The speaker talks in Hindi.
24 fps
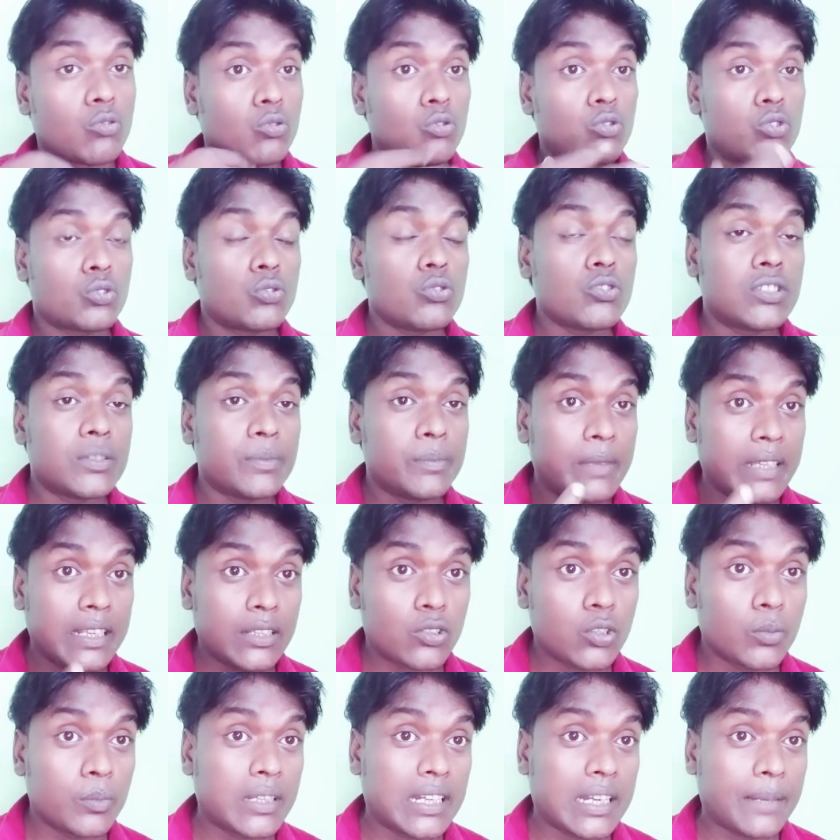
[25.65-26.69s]
कुछ कुछ
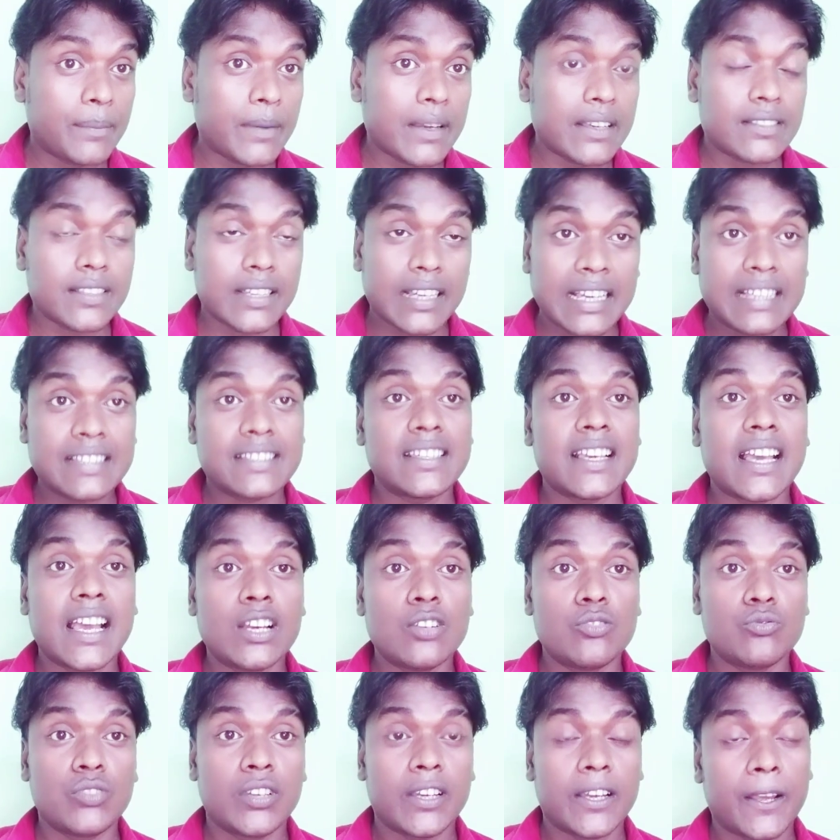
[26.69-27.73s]
मेल तो मेरे पास ऐसे
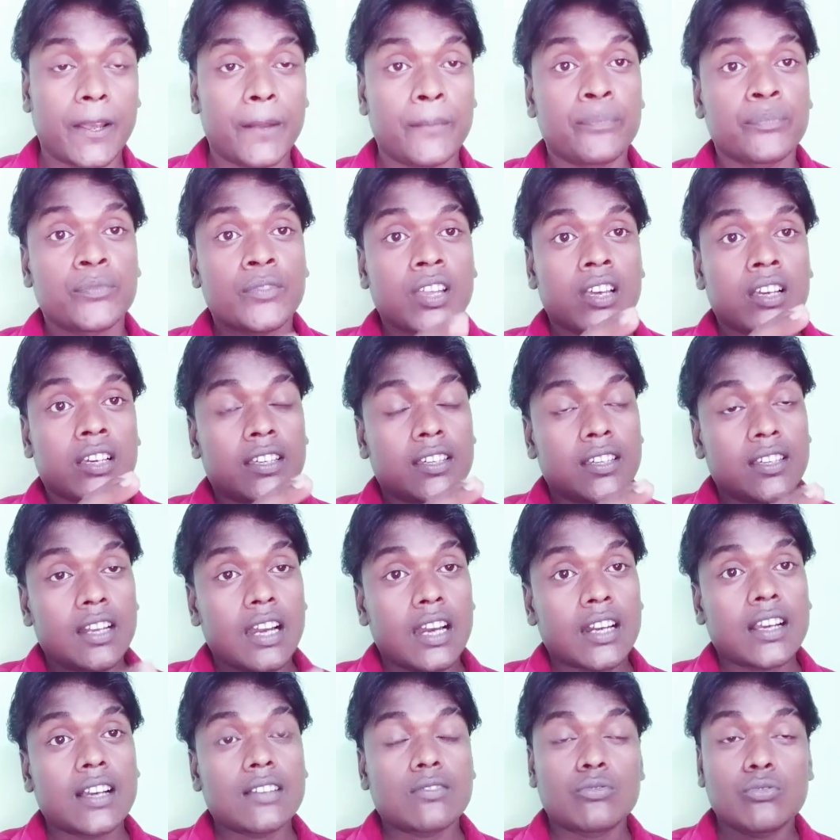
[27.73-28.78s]
आए हुए हैं कि
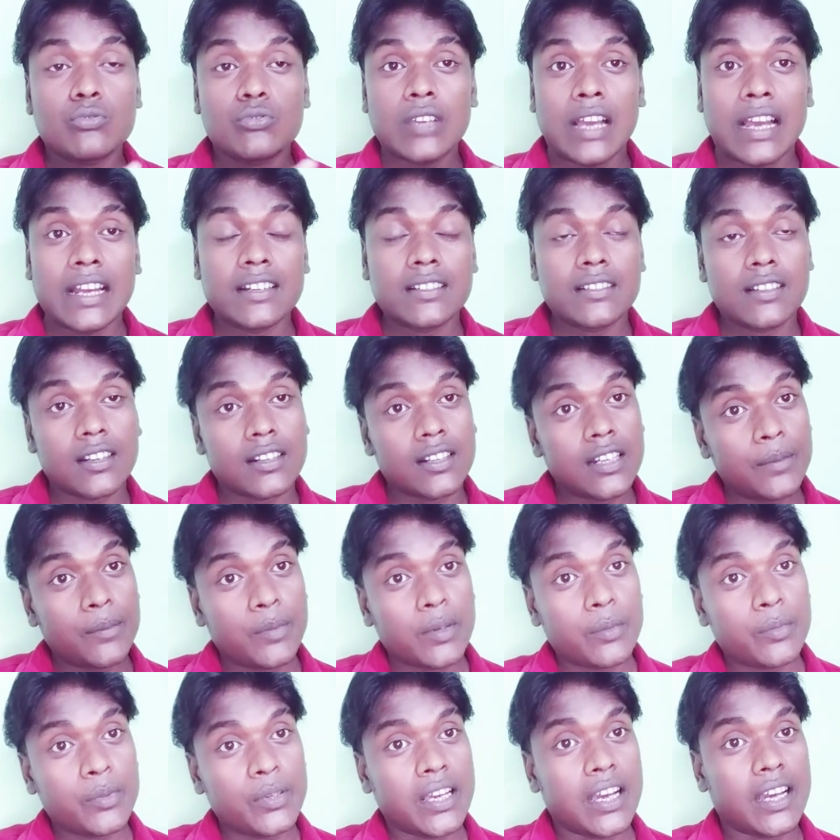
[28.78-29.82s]
लड़का सुसाइड करने
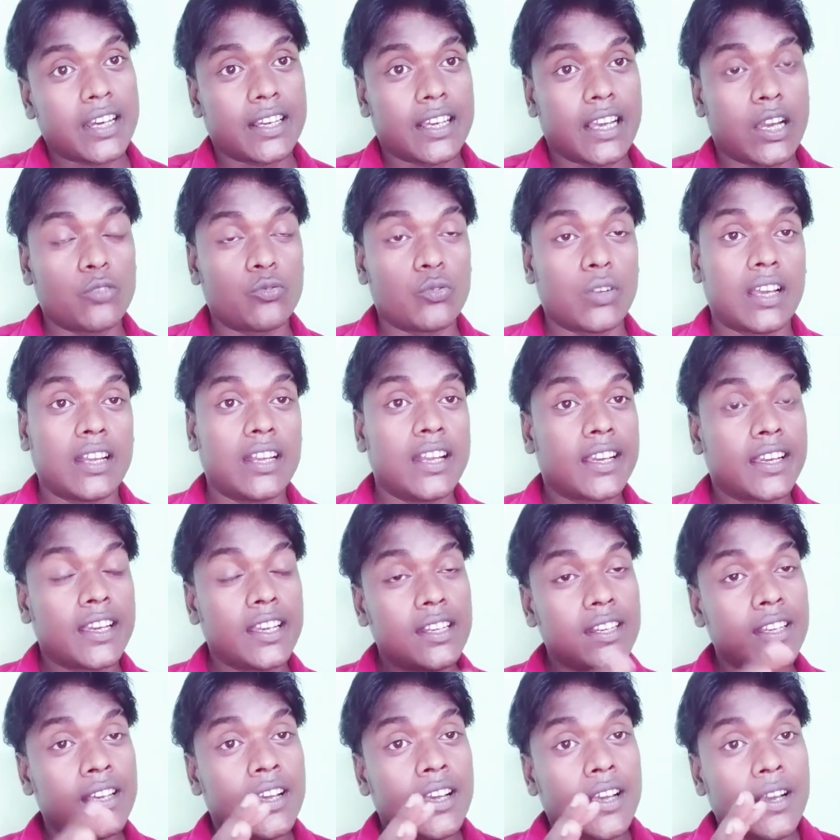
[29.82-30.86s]
पर भी आ गया हुआ है
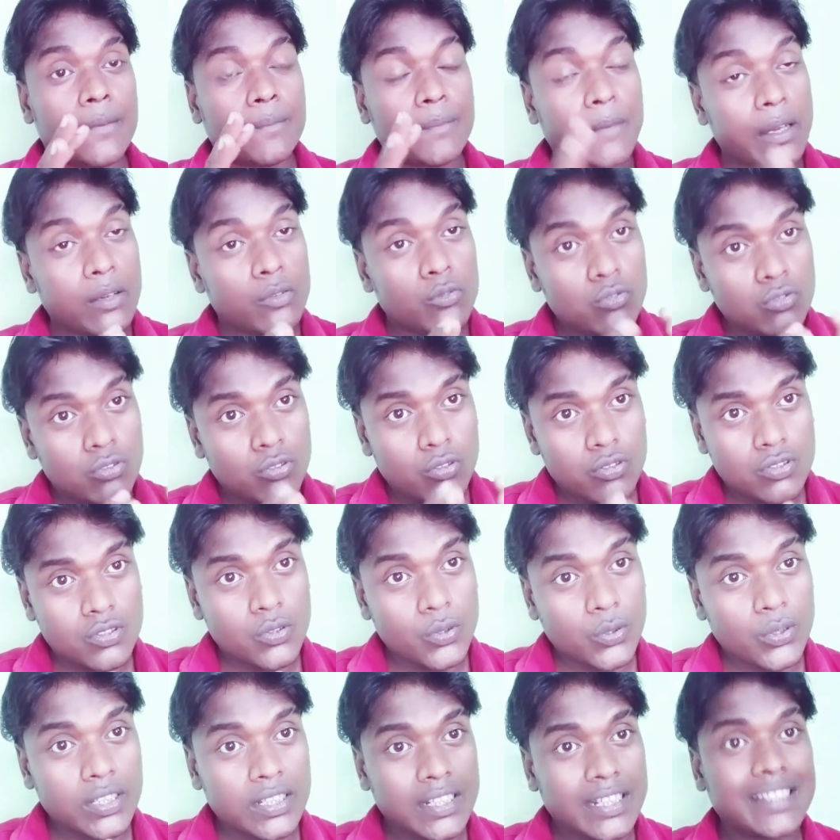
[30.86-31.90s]
लेकिन मैं उन
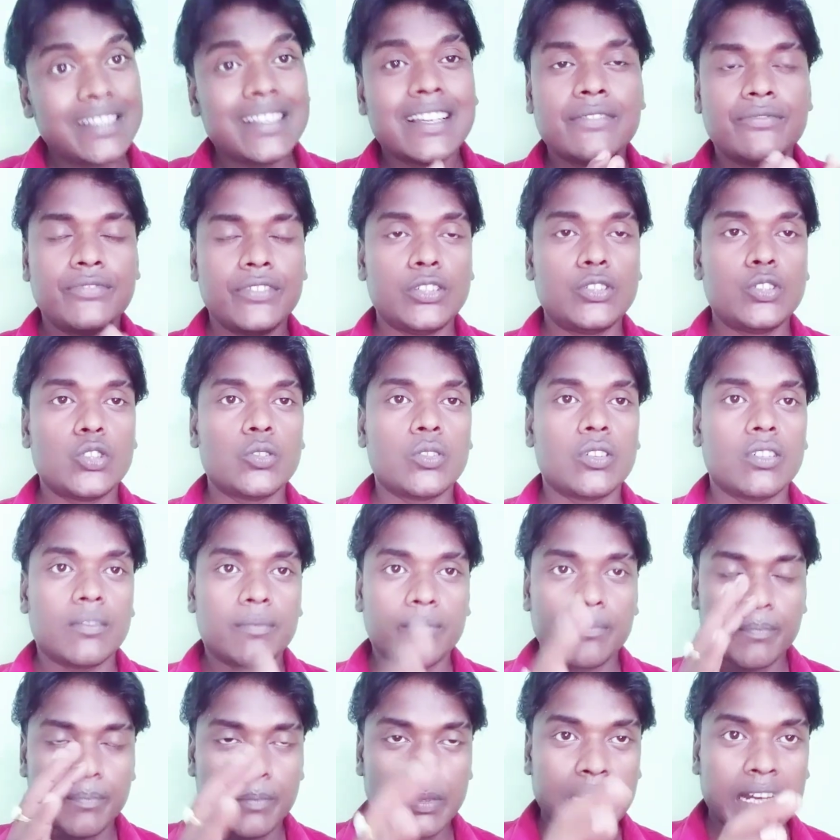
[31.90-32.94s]
दोस्तों के लिए यह वीडियो
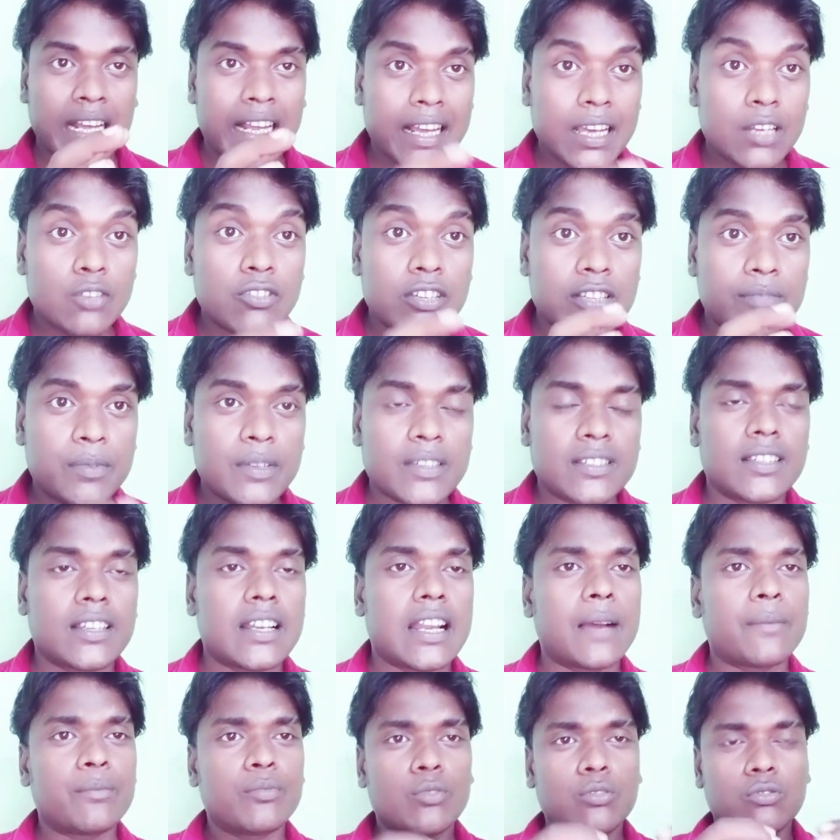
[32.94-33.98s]
बनाया हूँ
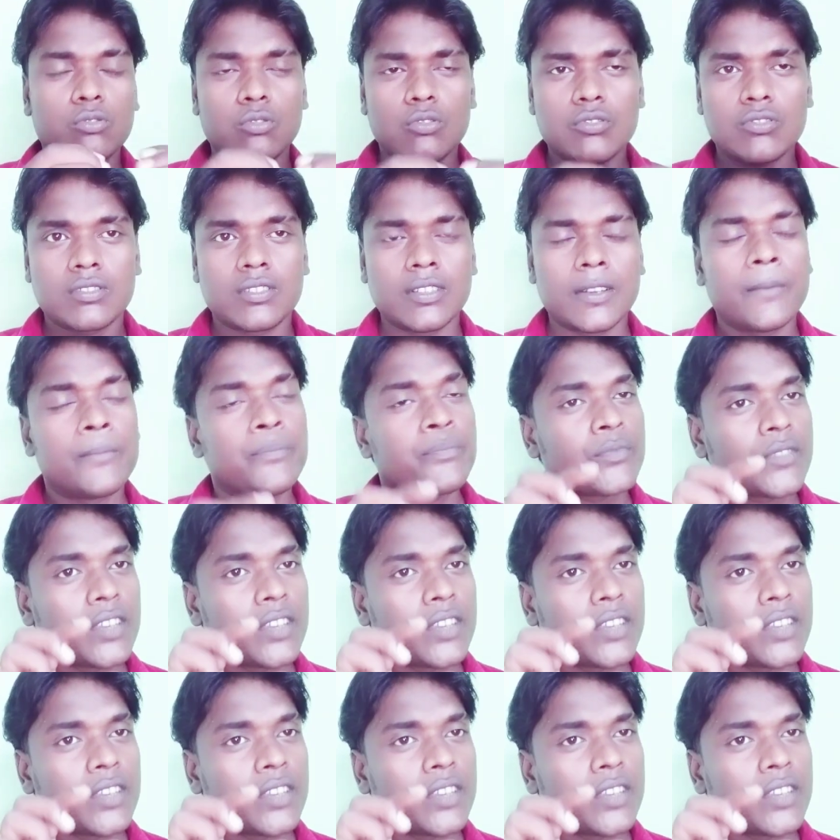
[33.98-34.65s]
स्पेशल आप लोग दोस्त